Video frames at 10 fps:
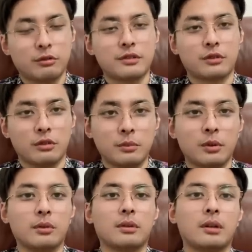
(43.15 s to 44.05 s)
军事同
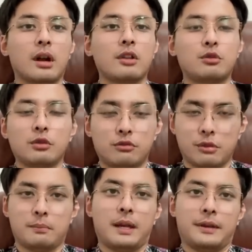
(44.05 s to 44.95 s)
盟而做
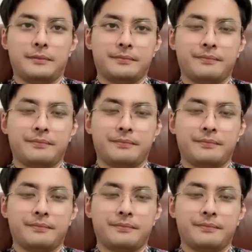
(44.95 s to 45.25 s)
准备，